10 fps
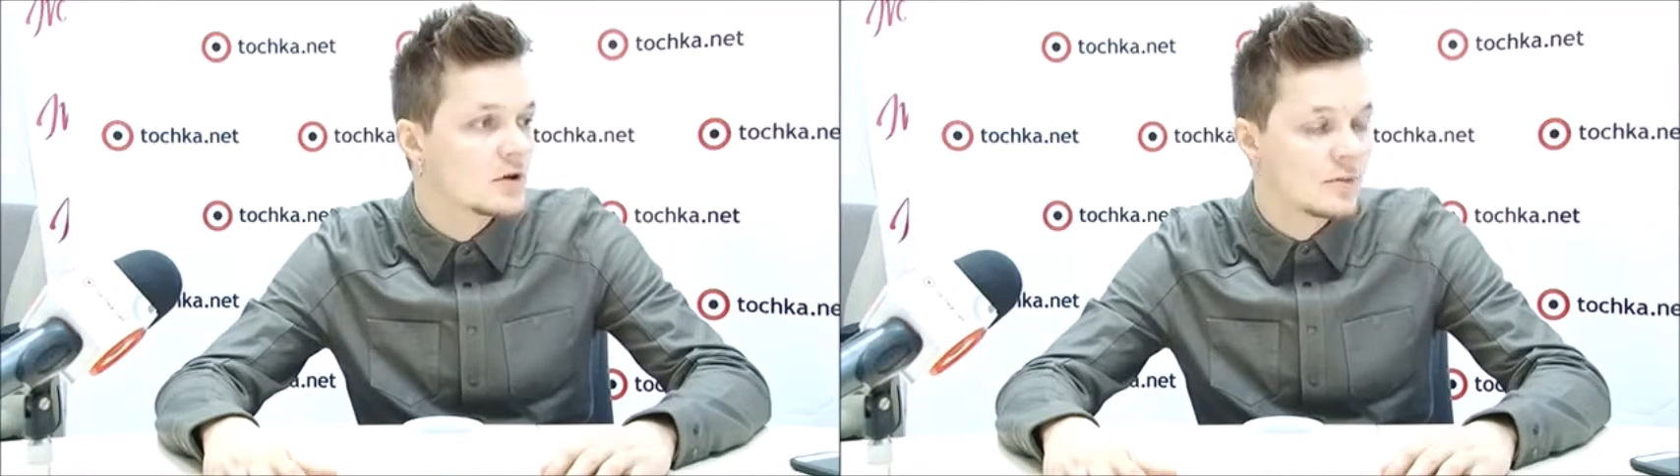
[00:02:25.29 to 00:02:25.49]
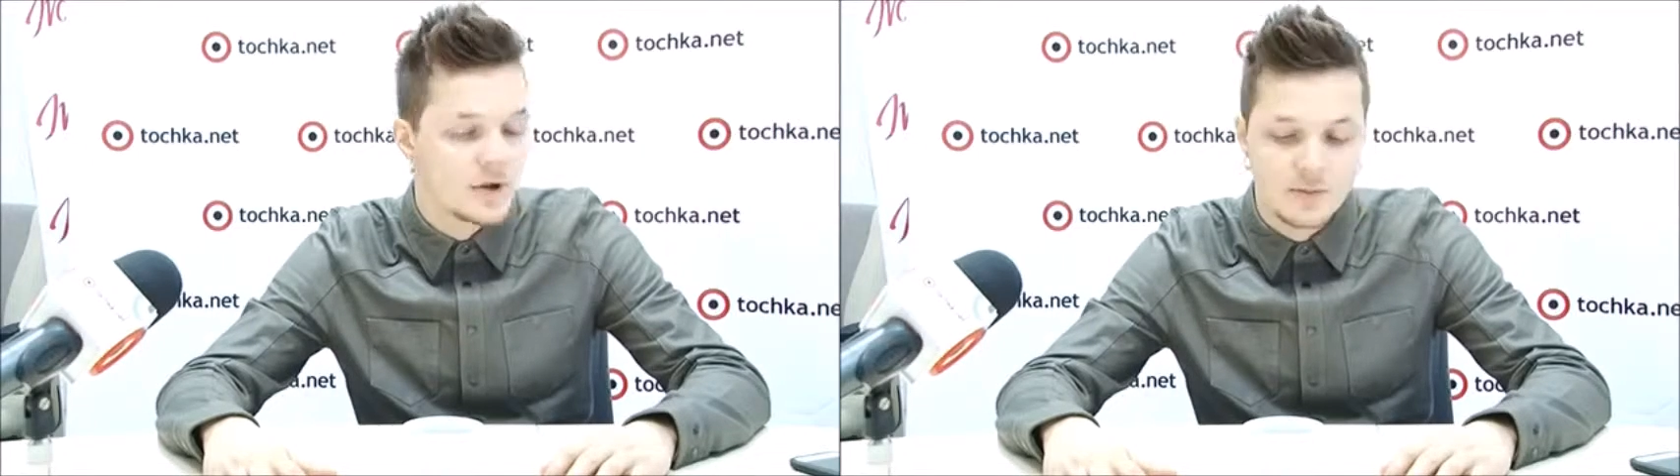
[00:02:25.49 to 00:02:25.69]

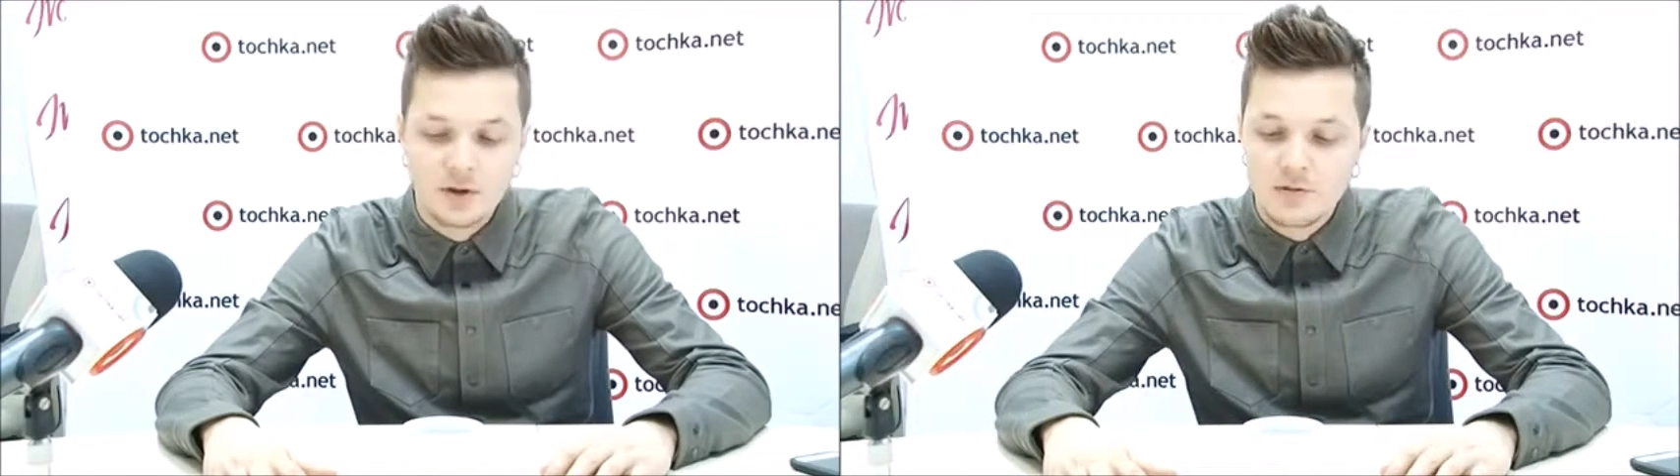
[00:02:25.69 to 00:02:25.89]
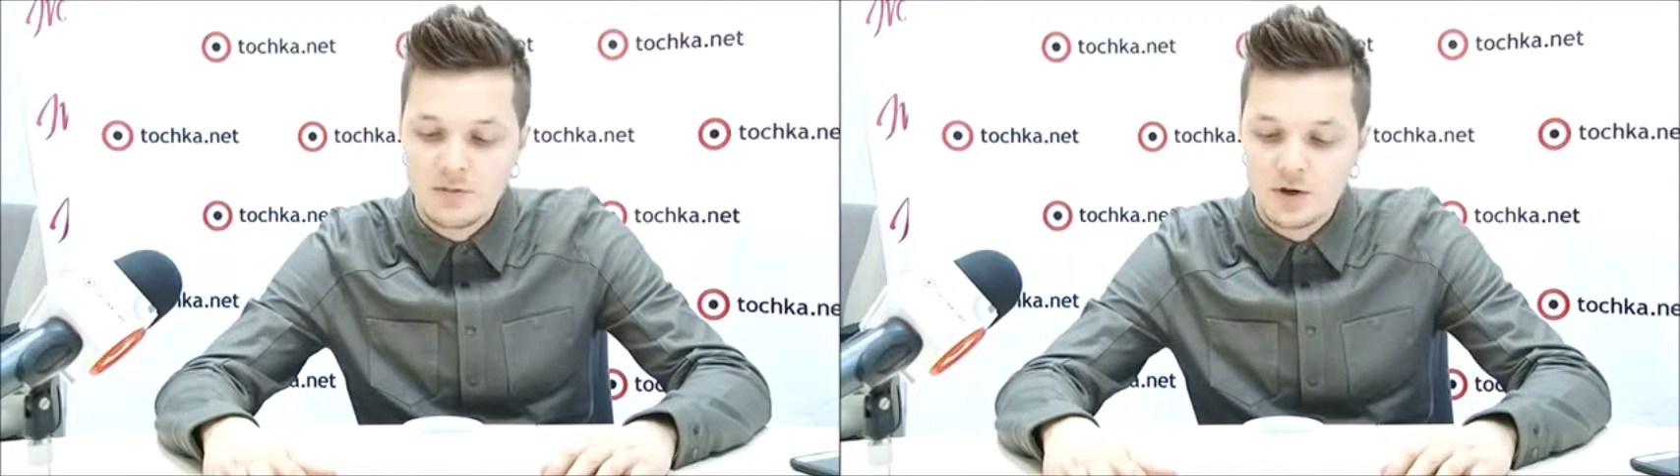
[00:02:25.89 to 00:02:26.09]
У меня
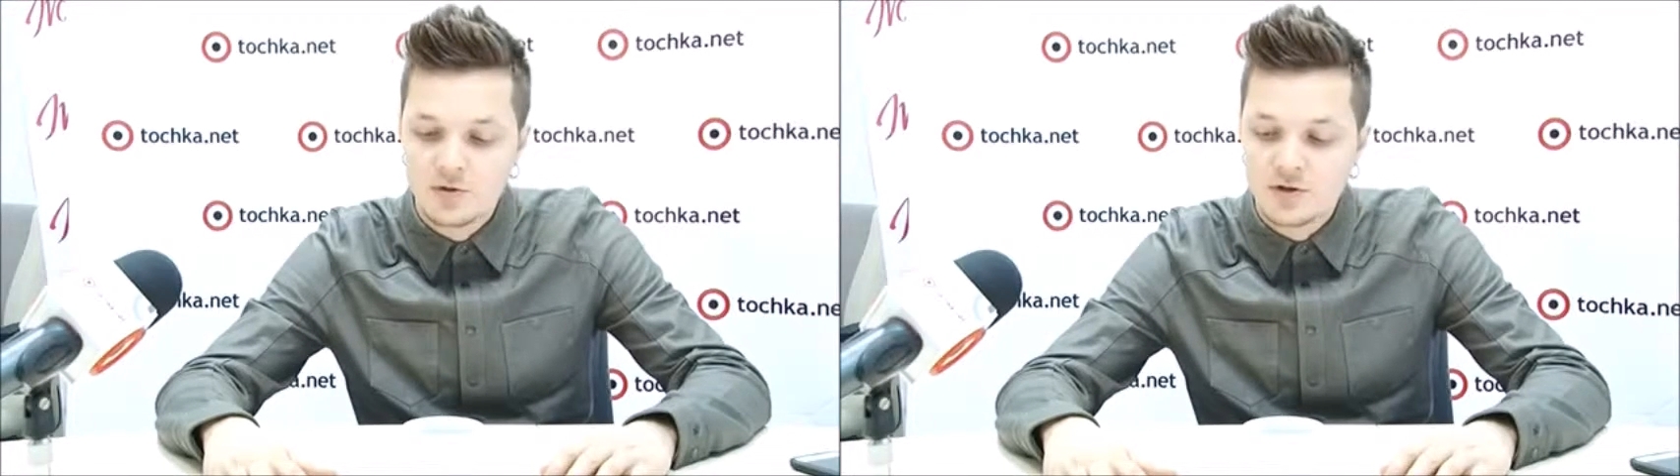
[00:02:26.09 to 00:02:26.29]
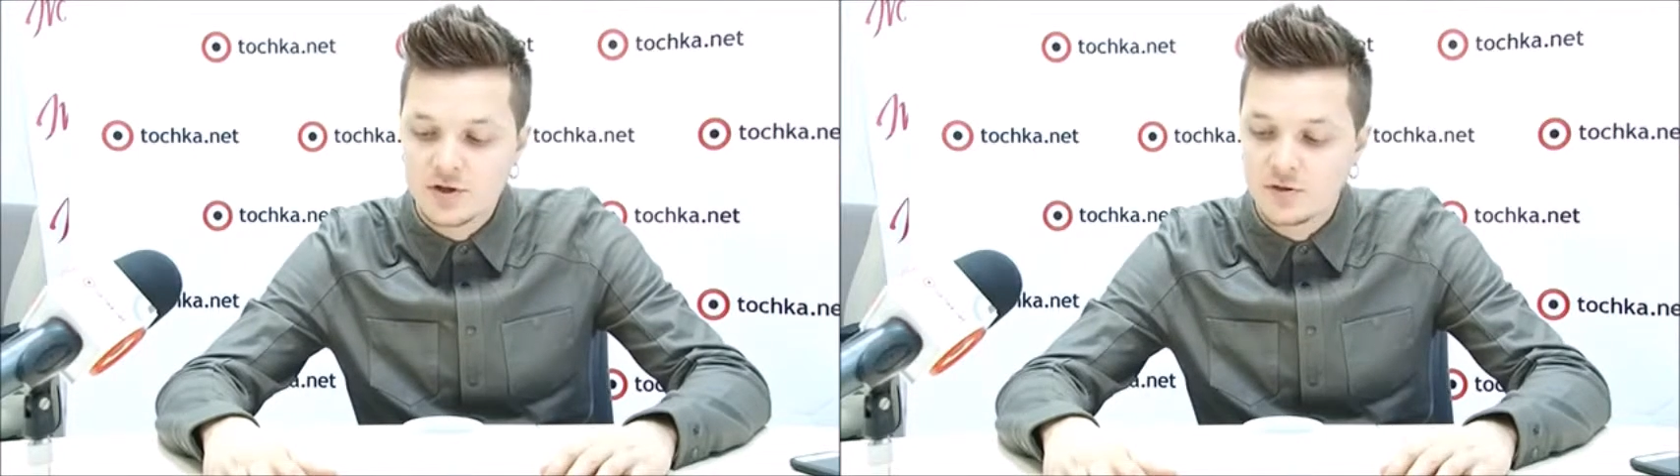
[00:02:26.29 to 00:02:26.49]
был
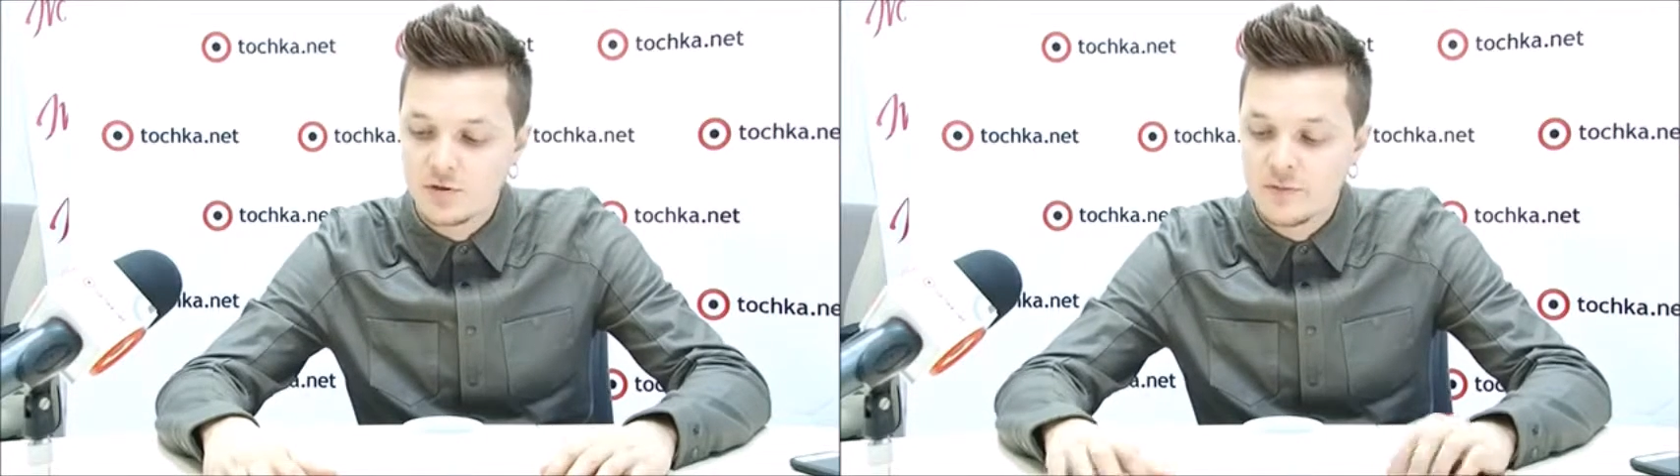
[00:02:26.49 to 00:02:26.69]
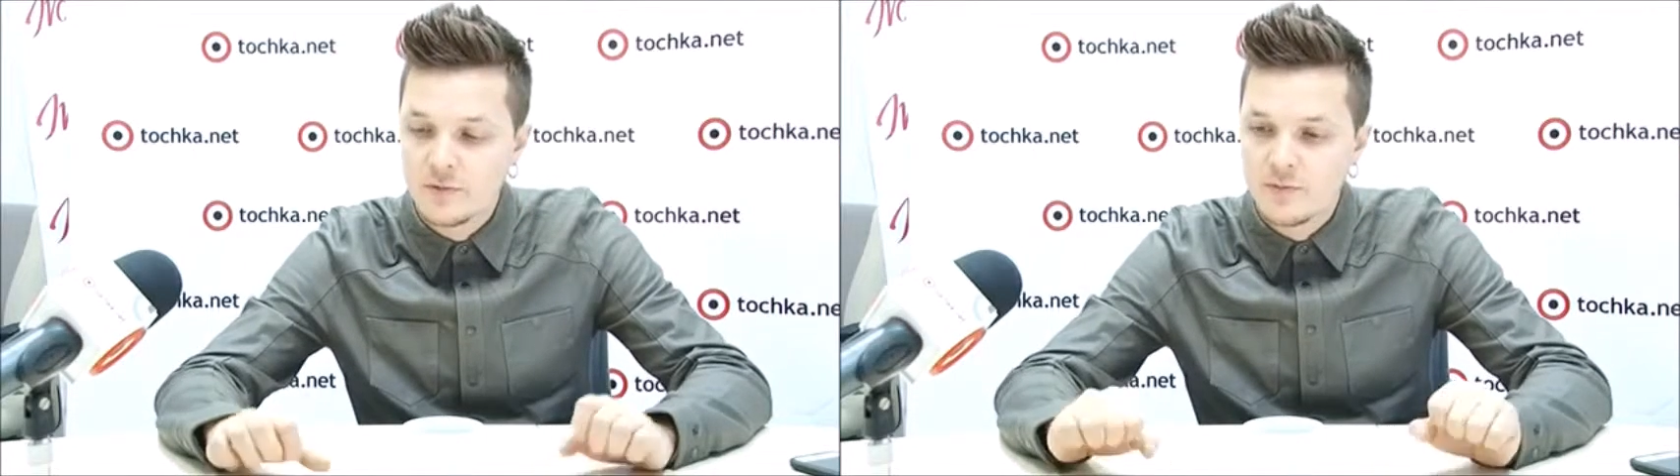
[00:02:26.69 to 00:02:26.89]
лабрадор, с которым